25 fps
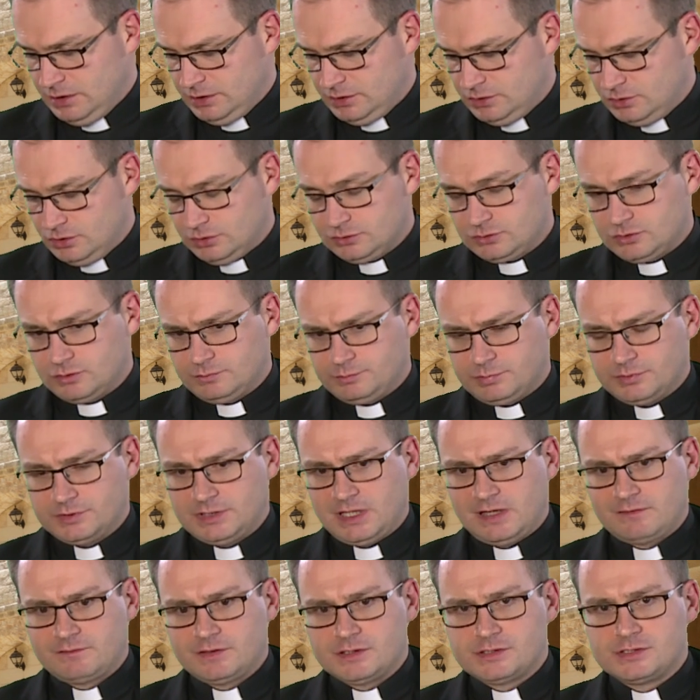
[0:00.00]
I oto
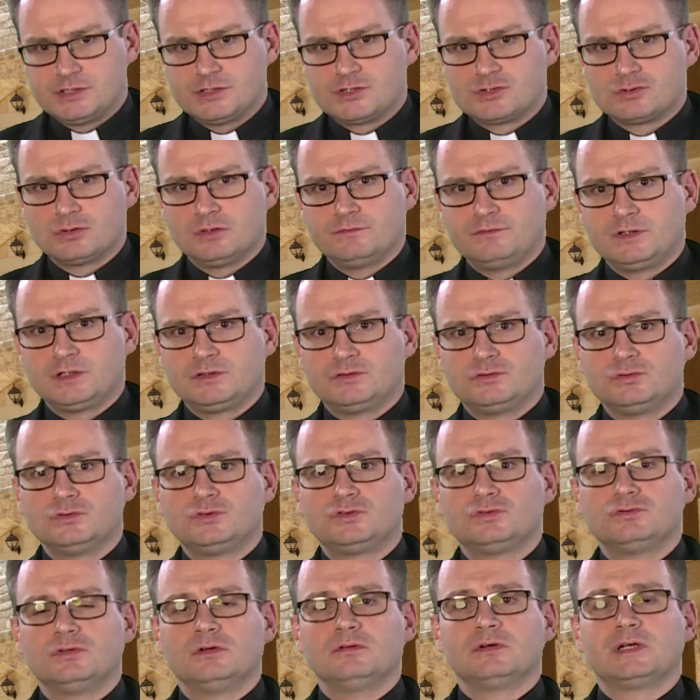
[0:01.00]
pojawia się człowiek z
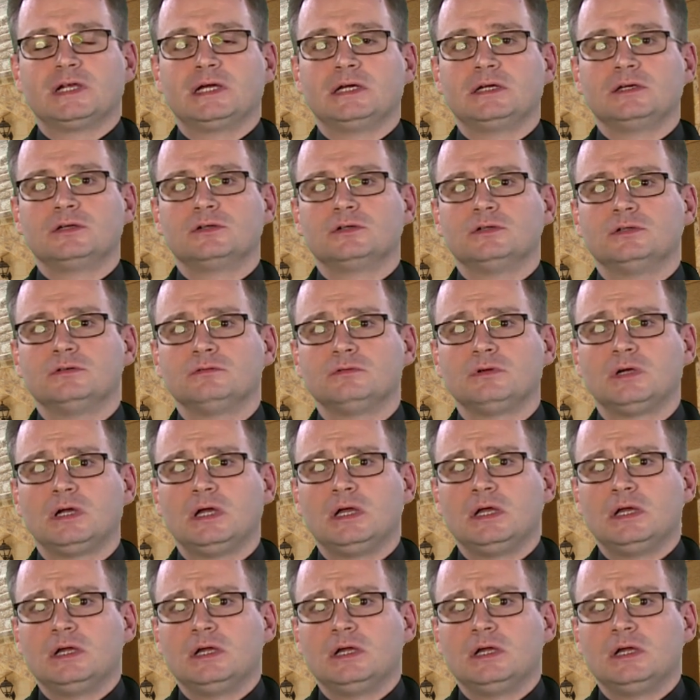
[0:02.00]
uschłą ręką,